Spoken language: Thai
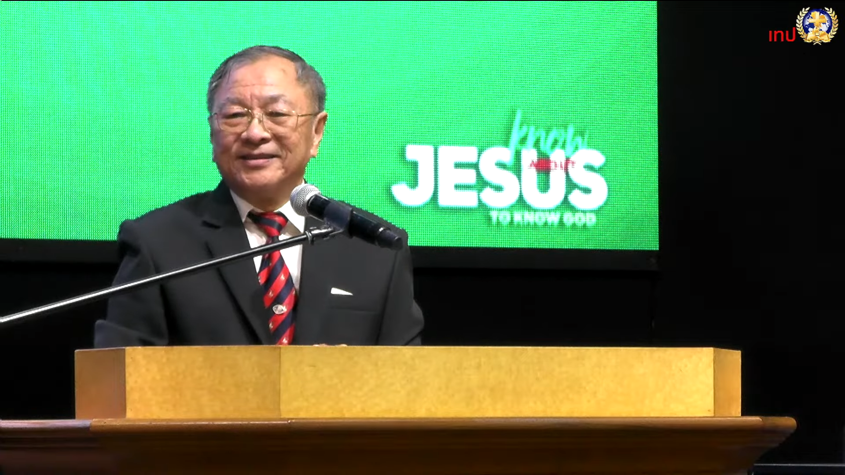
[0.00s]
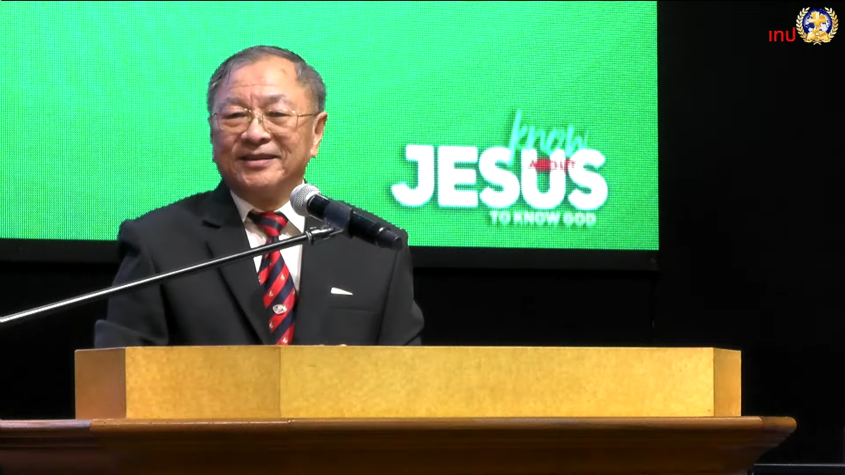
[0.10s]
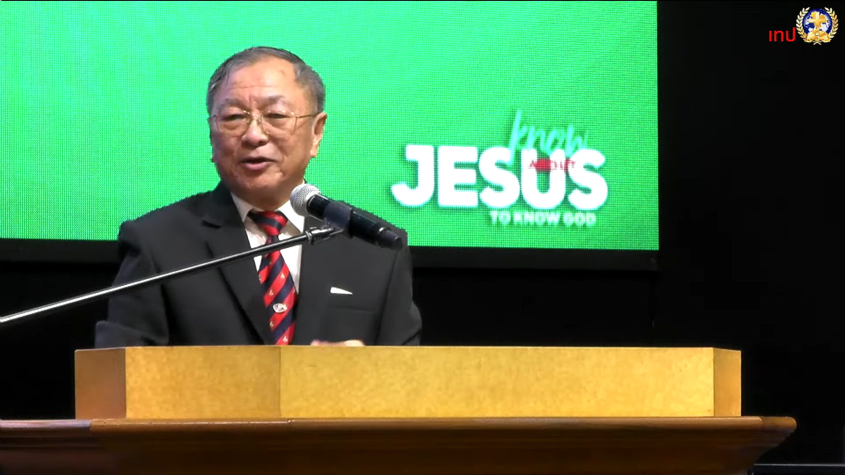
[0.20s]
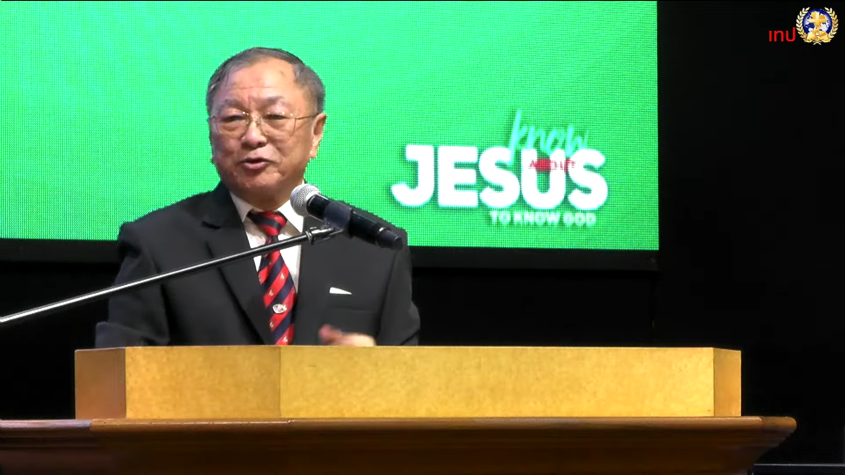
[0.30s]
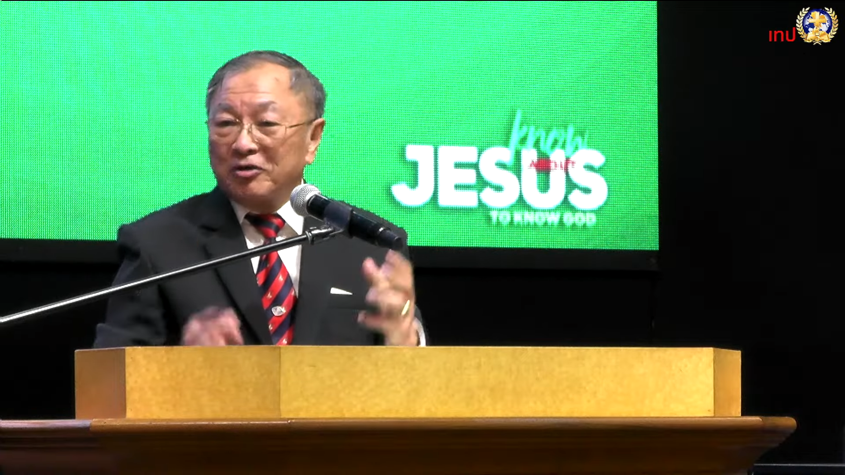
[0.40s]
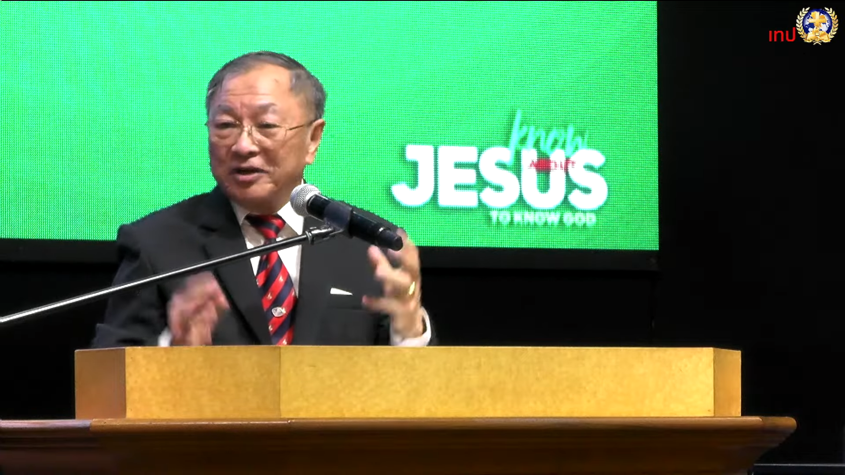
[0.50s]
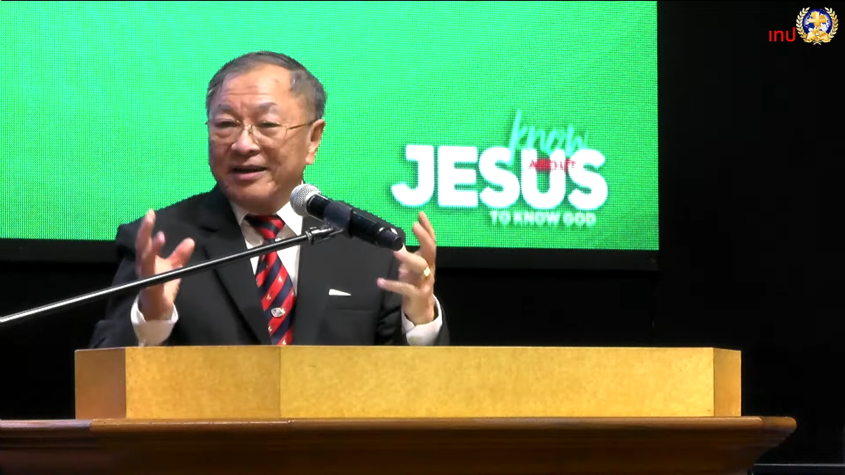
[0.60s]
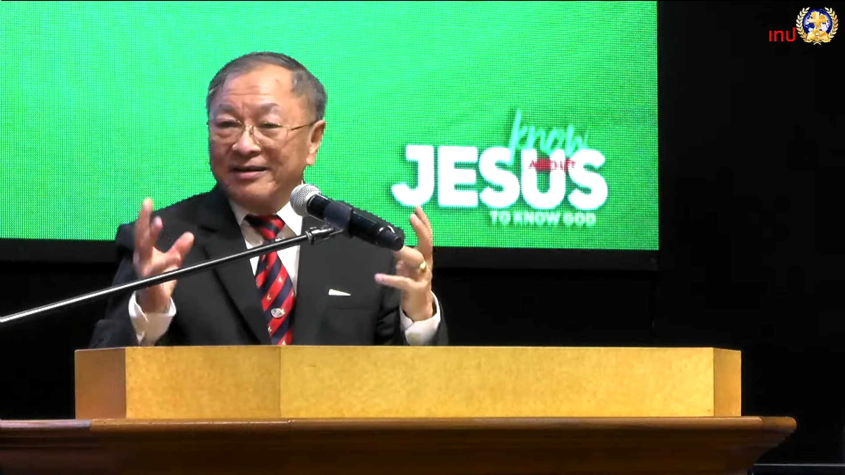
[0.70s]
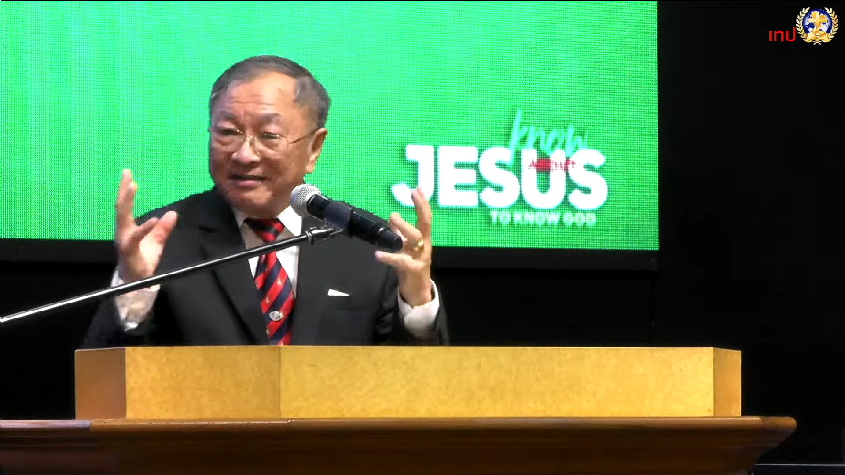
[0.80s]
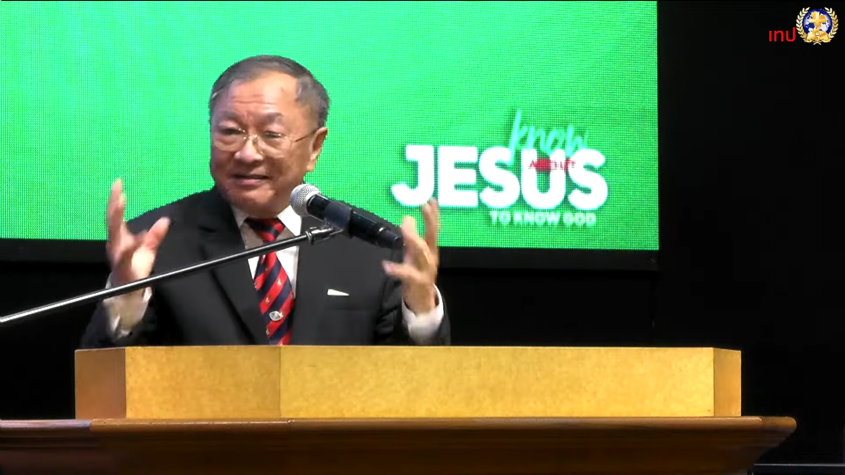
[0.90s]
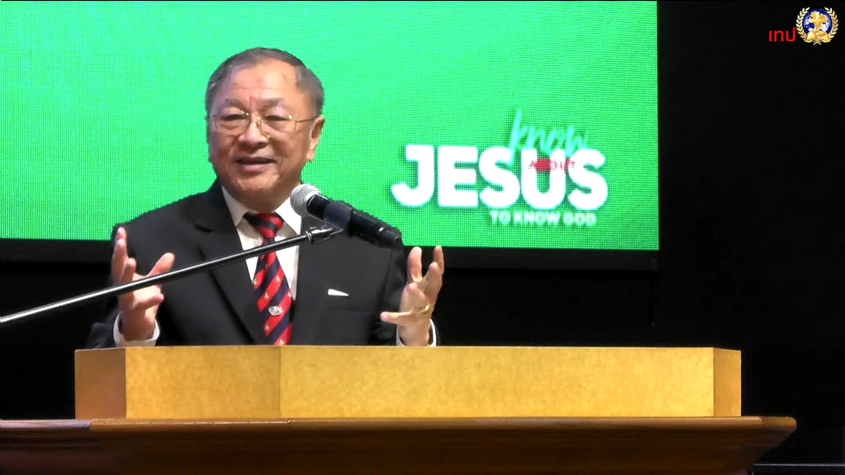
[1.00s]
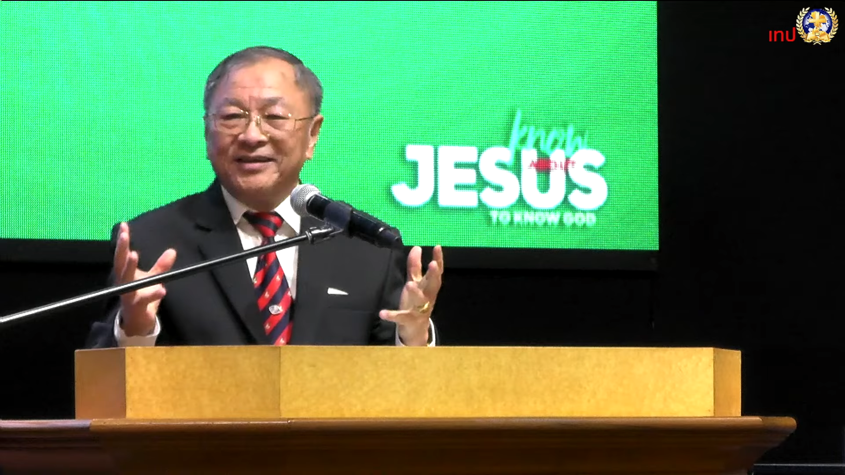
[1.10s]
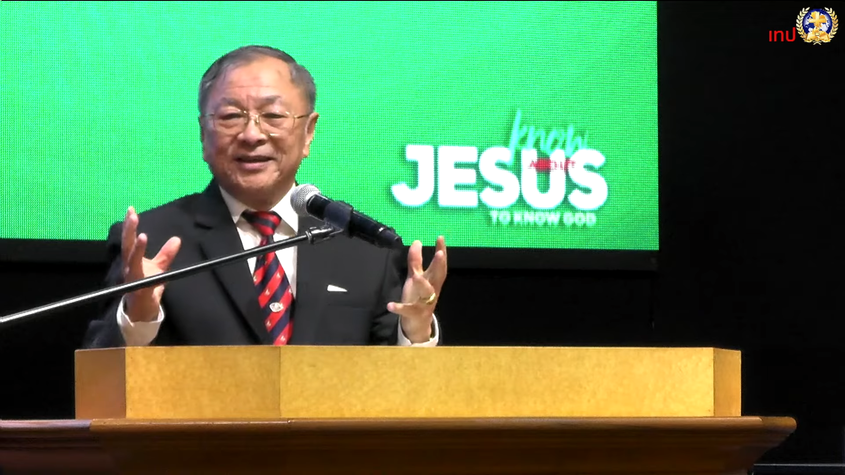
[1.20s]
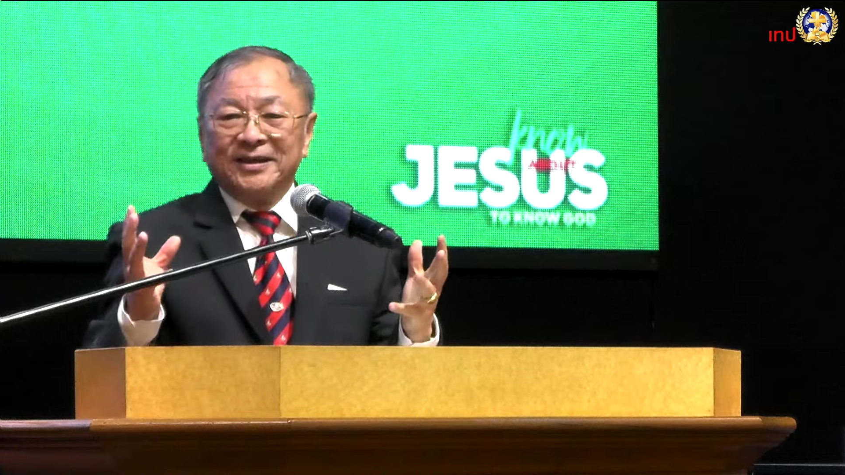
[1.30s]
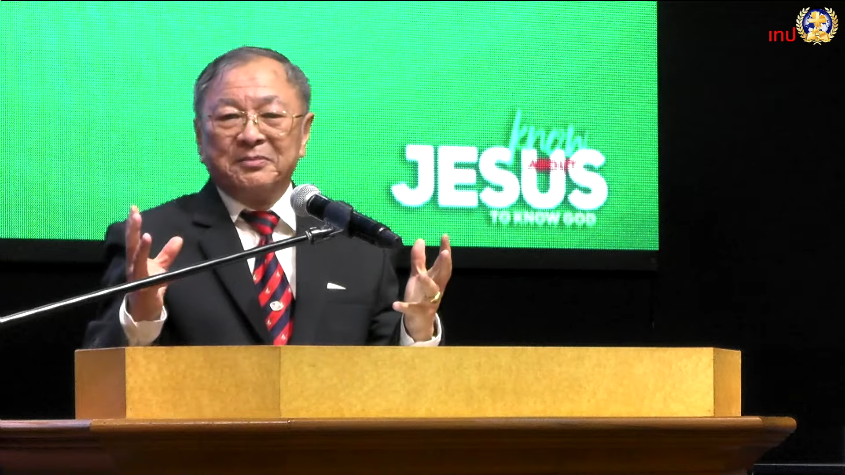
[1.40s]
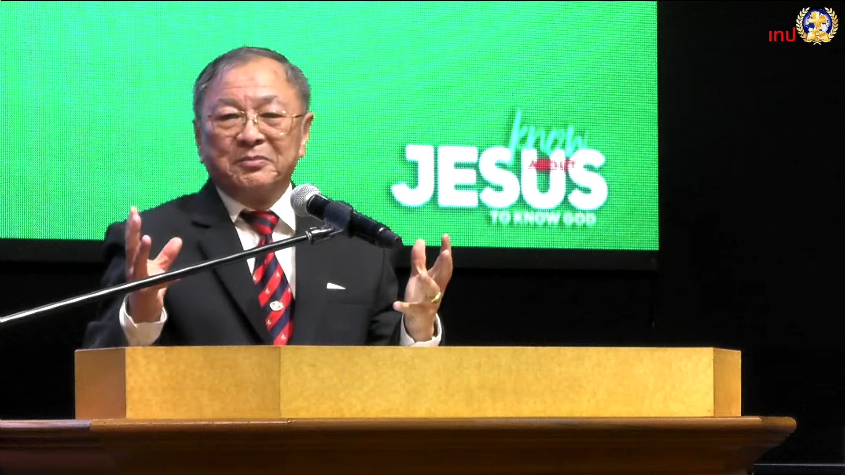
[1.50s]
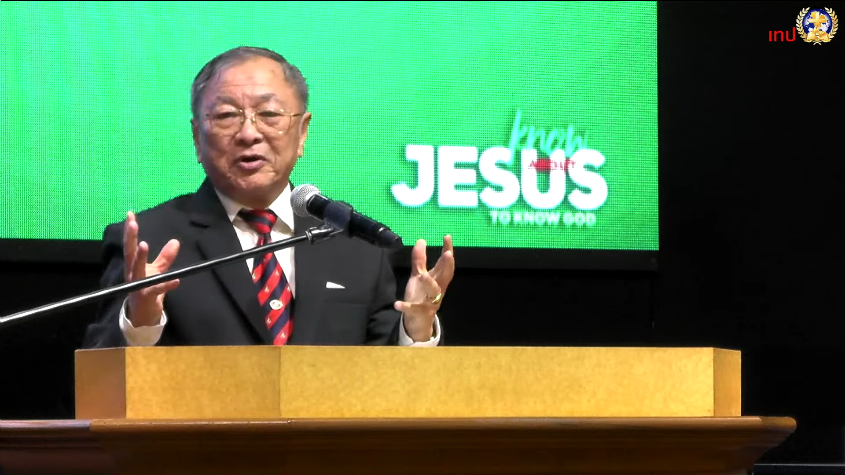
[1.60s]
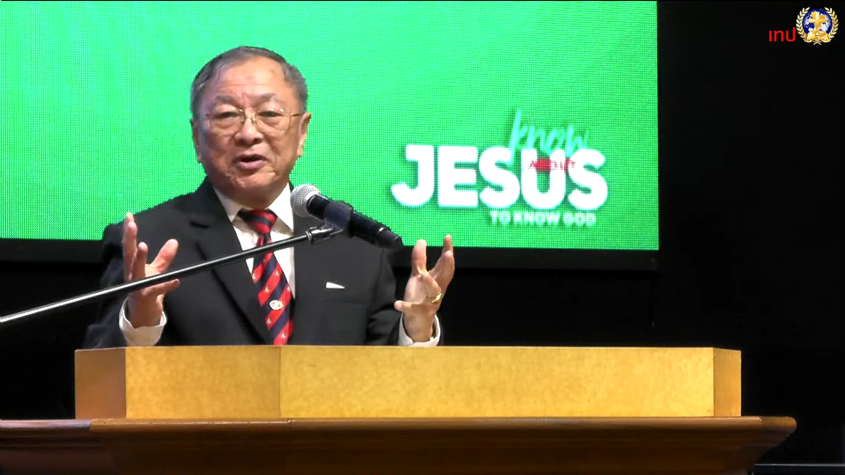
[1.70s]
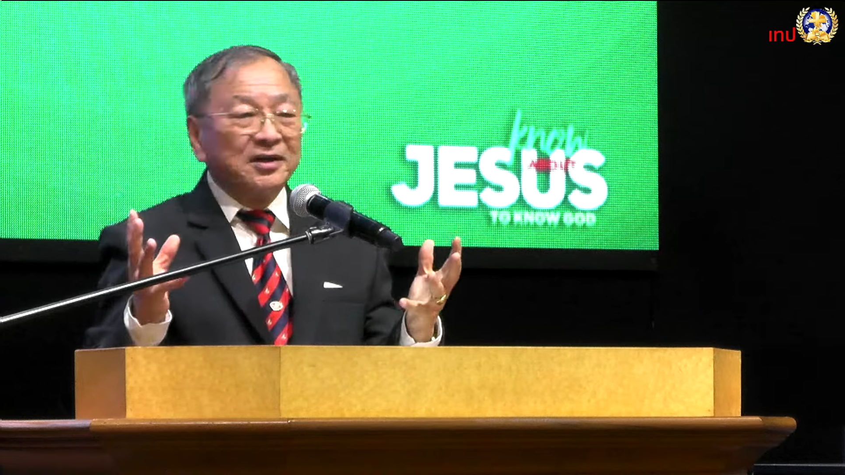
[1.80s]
เราต้องเรียนเรื่องนี้ราะเรื่อง